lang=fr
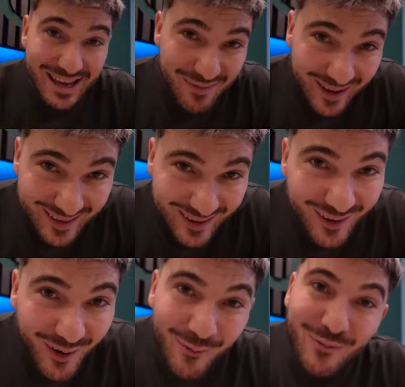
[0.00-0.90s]
Et
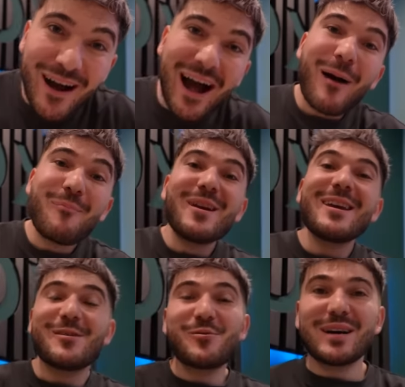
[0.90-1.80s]
maintenant, on va
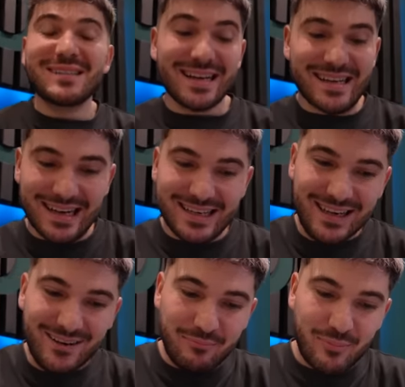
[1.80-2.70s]
appeler au hasard
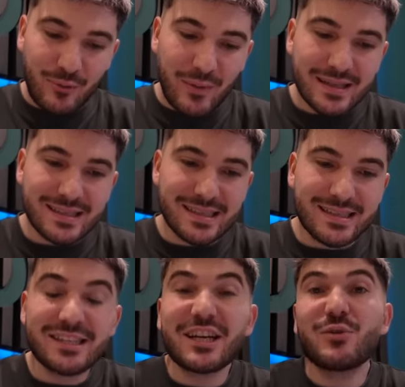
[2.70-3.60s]
quelqu'un pour voir si
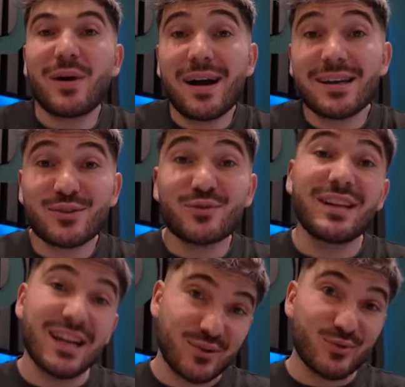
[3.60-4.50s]
déjà de 1, est-ce qu'on a
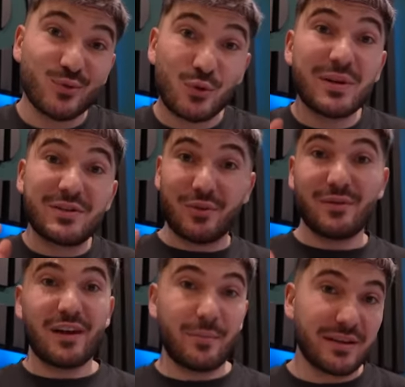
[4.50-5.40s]
de la chance de tomber sur
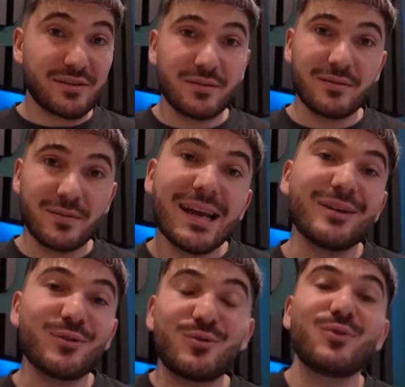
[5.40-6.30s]
une vraie personne
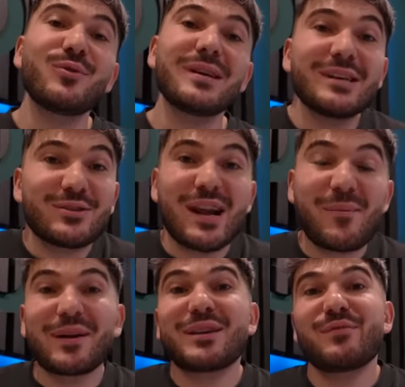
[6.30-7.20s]
Et de 2, est-ce que la
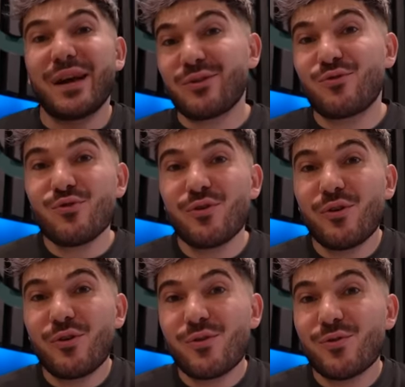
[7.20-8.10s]
personne va être cool
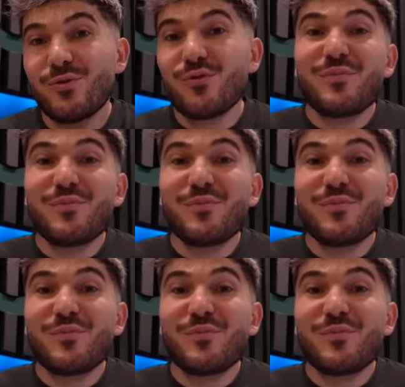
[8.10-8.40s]
ou